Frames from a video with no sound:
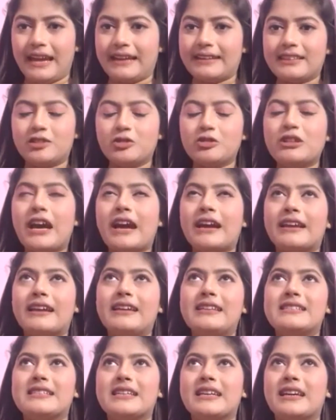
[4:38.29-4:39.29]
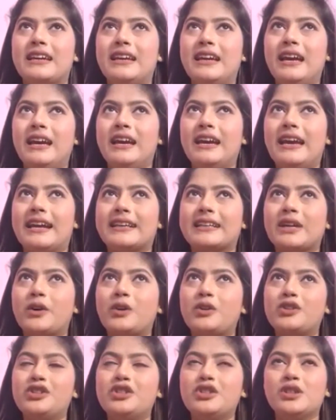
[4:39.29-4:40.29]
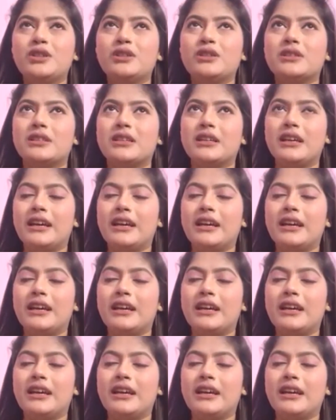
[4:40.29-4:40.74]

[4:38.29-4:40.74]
একটা তো থাকে যে একটা অডিশন